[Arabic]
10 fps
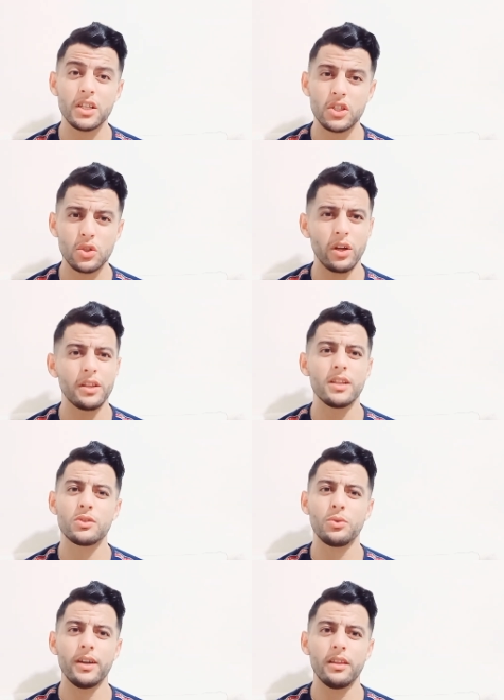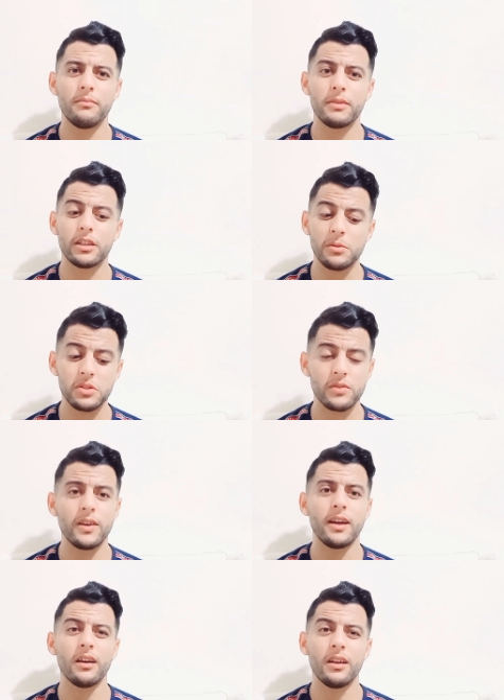الصوره ديال سعاد ما تضربش
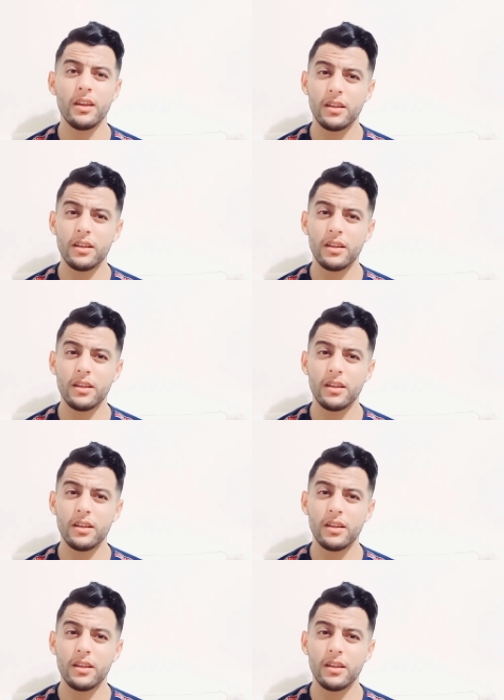فيها